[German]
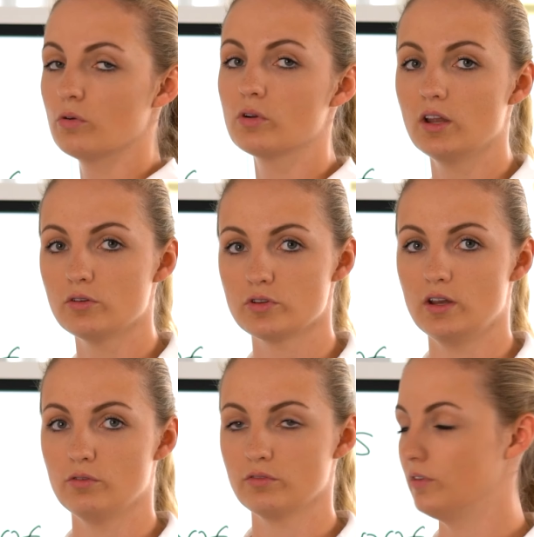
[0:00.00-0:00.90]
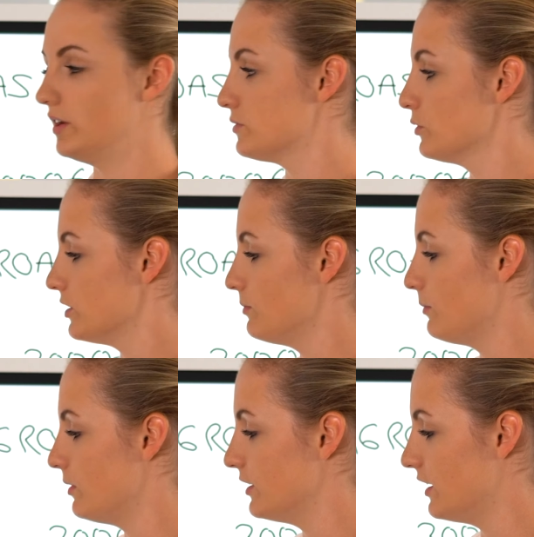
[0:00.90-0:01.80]
Euro genauso laufen, weil es wird
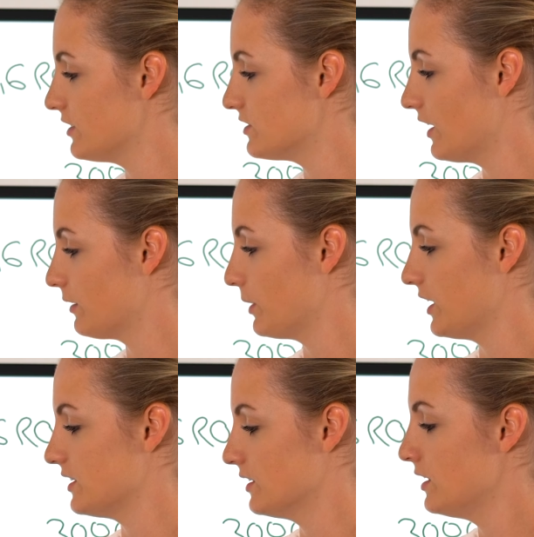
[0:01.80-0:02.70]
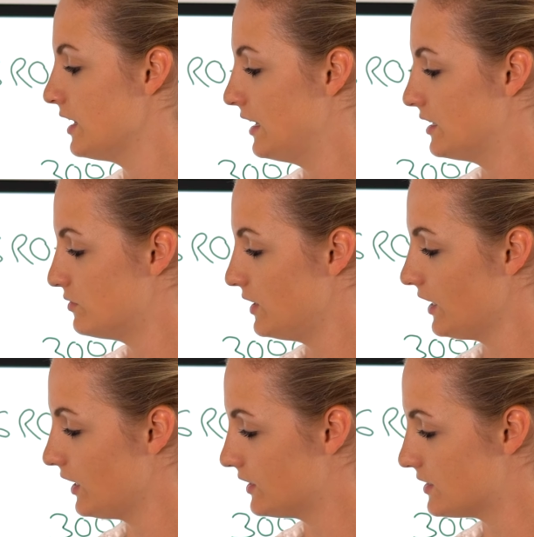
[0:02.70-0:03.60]
immer mal wieder was wegbrechen.
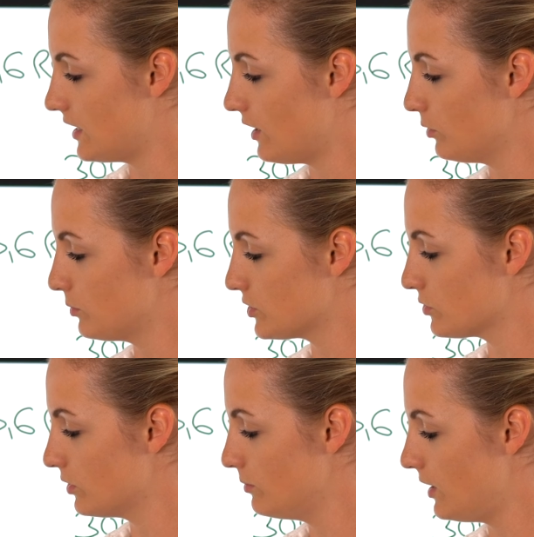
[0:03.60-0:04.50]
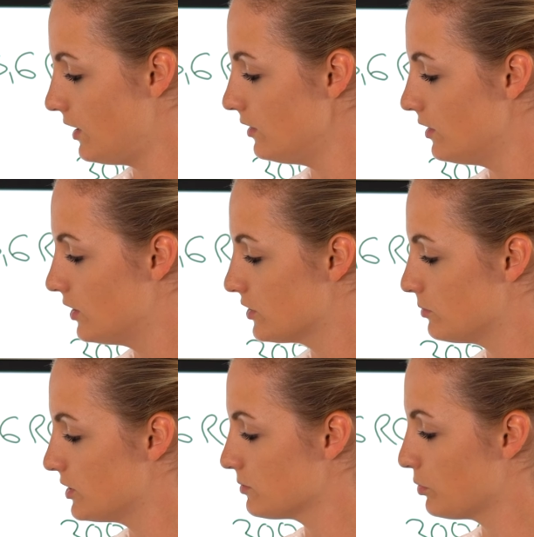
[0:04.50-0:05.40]
Deswegen geht es darum, dass du immer
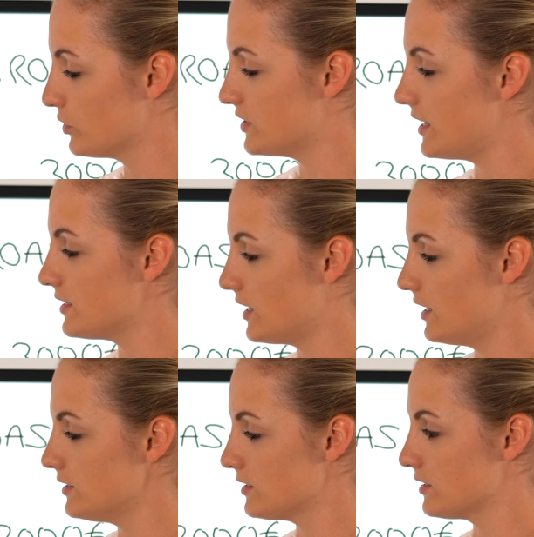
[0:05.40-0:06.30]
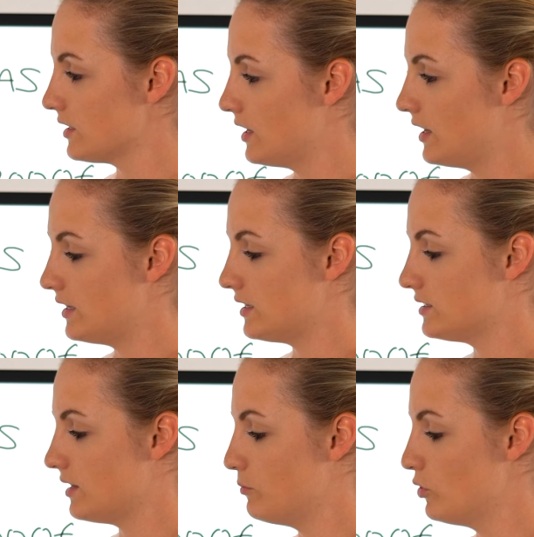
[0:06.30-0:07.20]
zumindest einen Prozess hast, der
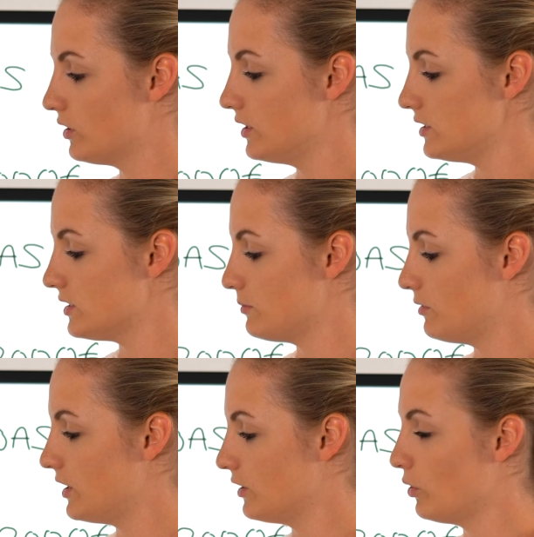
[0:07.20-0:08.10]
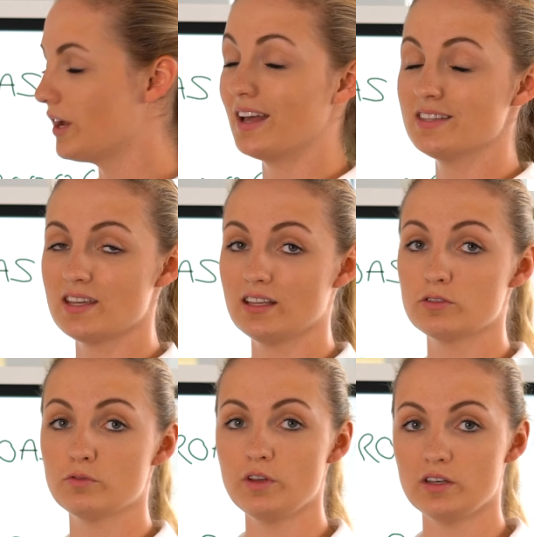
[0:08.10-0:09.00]
es dir ermöglicht, immer wieder neue Anzeigen
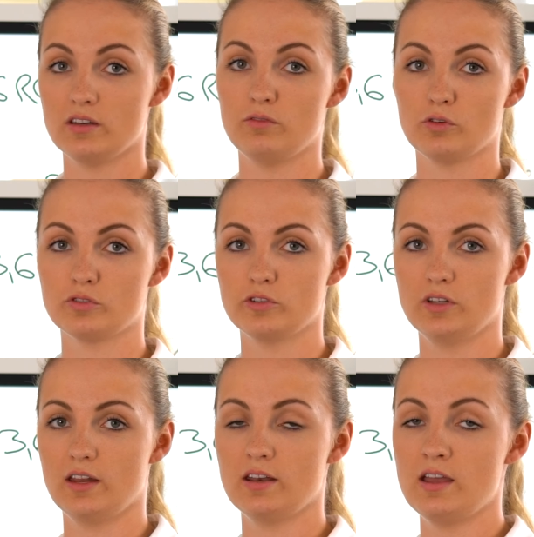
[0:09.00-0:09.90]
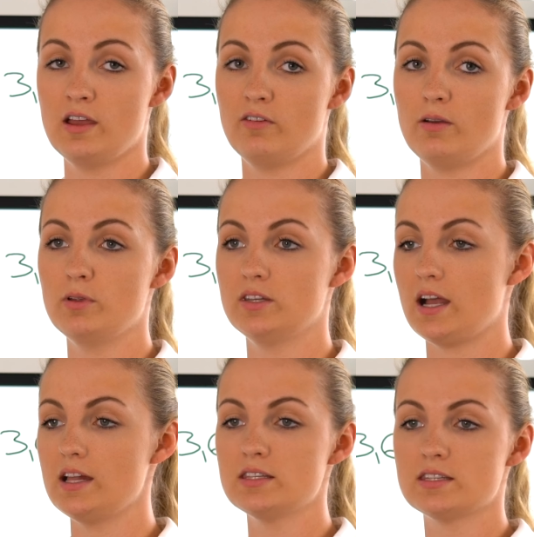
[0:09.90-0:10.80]
zu finden, die funktionieren. Weil mit
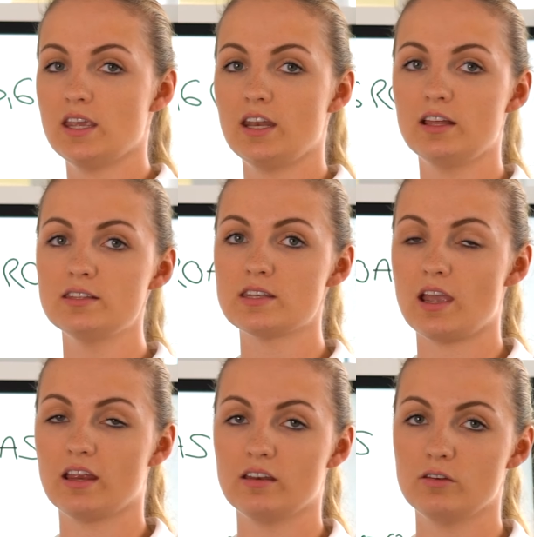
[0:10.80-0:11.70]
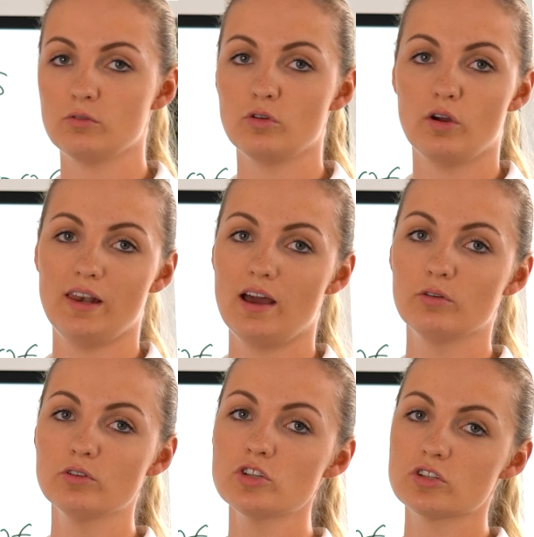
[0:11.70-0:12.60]
allen zehn Anzeigen, die du neu
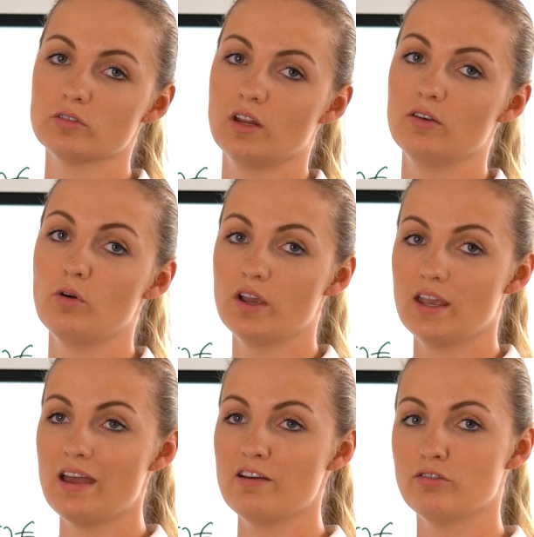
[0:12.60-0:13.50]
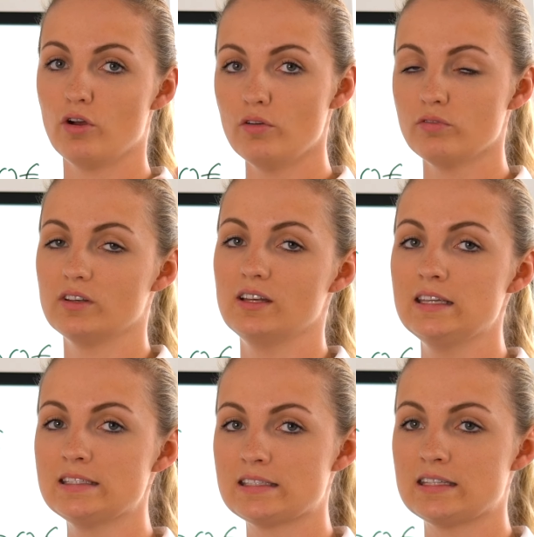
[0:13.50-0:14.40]
launchst oder neu
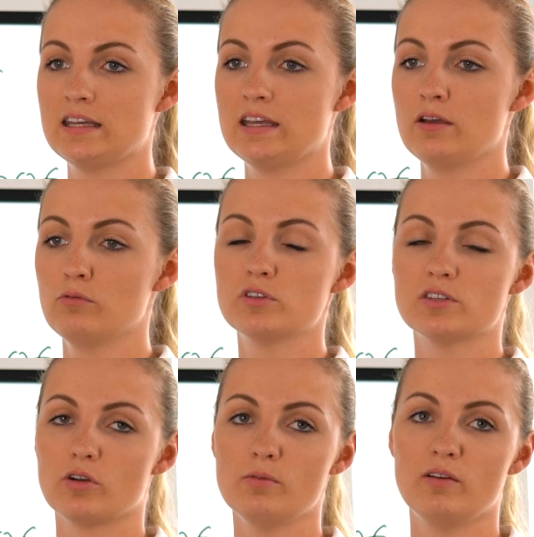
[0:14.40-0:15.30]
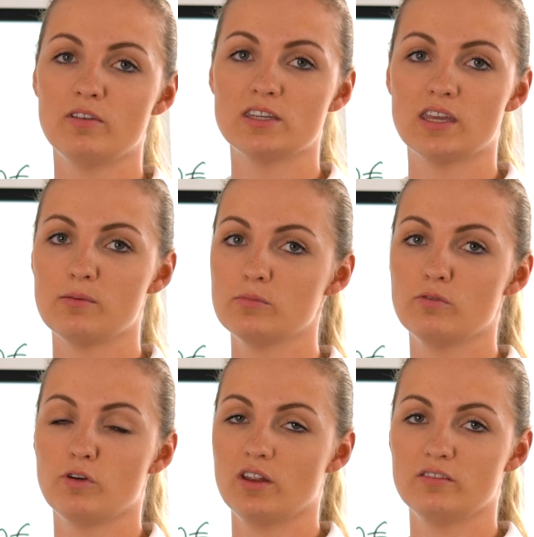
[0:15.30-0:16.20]
veröffentlichst, wird es auch immer welche geben,
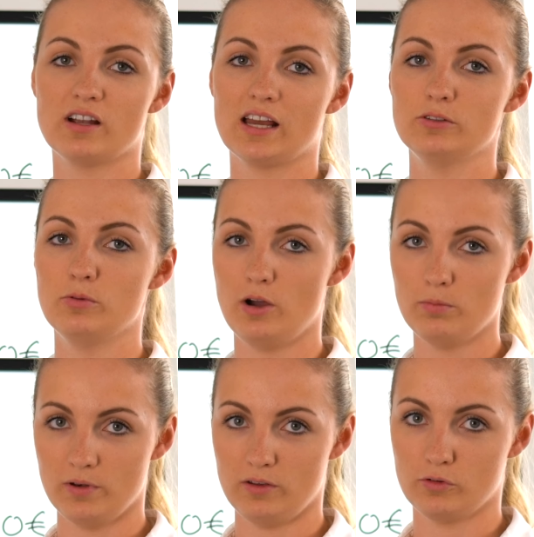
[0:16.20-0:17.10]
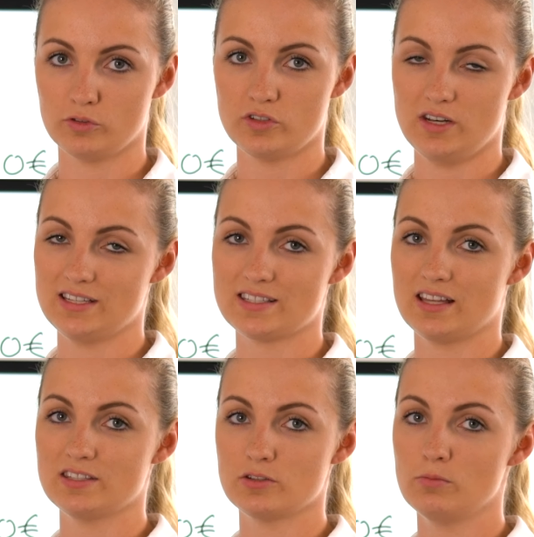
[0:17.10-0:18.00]
die von Anfang an überhaupt nicht funktionieren. Das ist
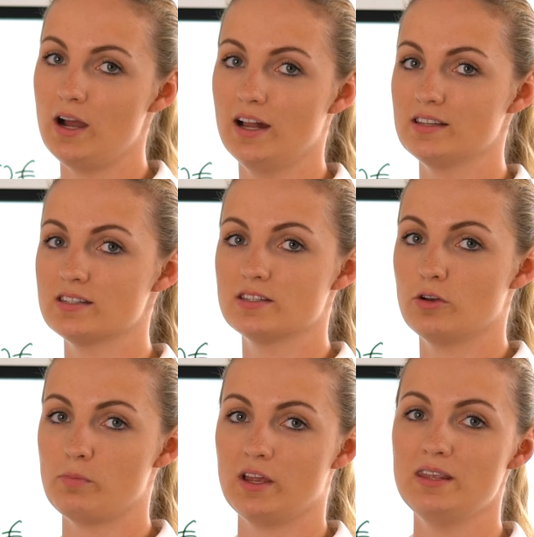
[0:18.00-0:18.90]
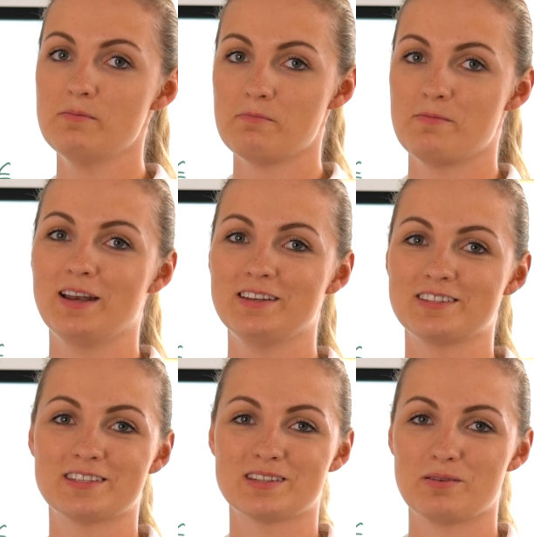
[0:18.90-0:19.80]
ganz normal. Das ist auch bei niemandem
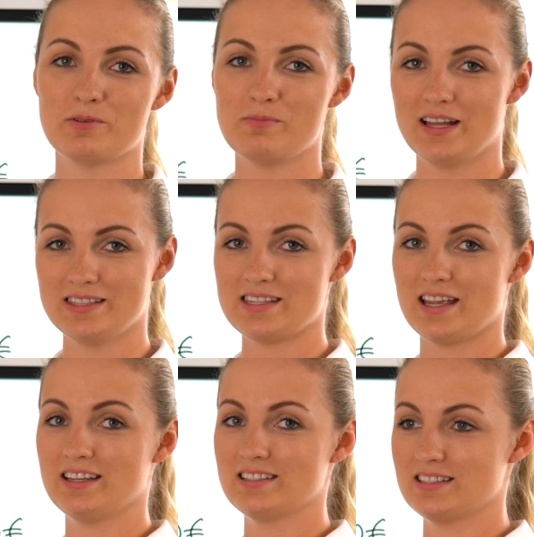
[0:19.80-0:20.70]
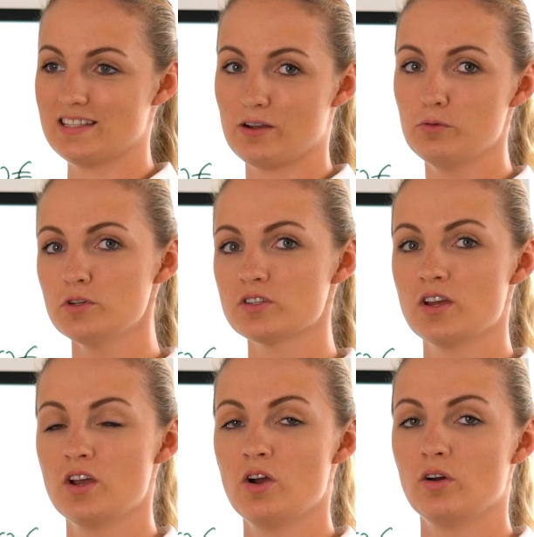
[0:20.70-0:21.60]
anders. Es gibt immer Anzeigen, die sind sehr gut
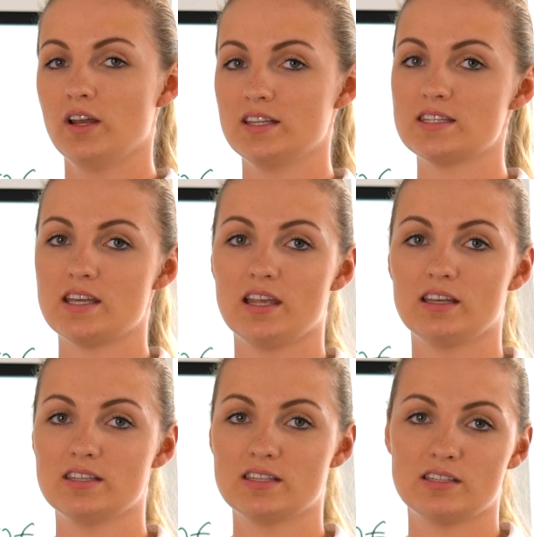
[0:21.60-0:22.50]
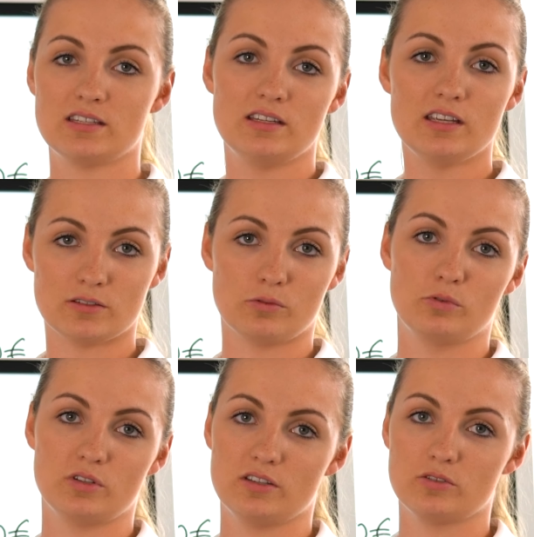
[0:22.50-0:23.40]
und Anzeigen, die sind nicht so
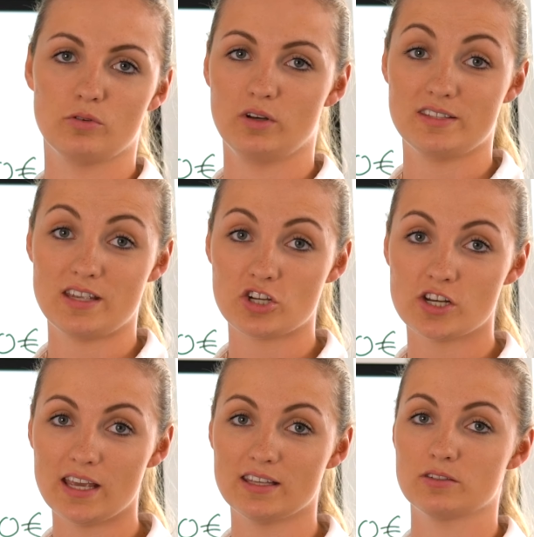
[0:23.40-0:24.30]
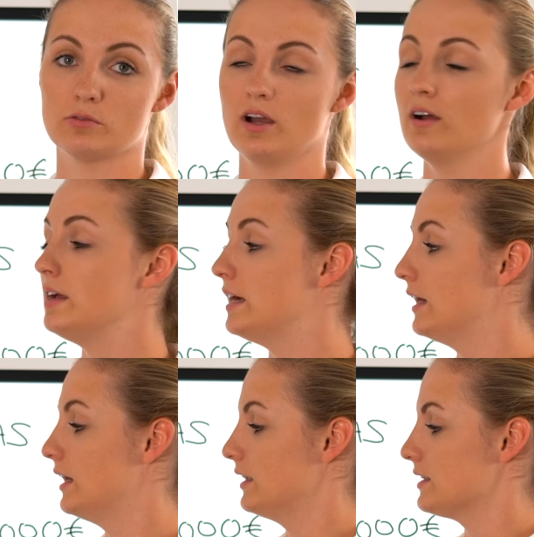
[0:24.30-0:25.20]
gut, also oder sehr schlecht sogar.
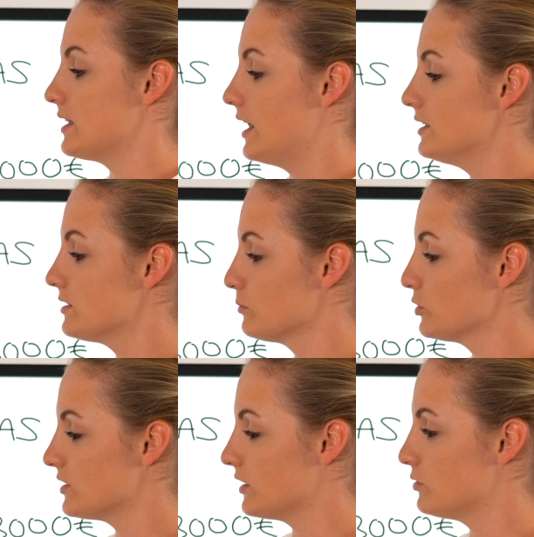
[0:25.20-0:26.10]
Das heißt, du musst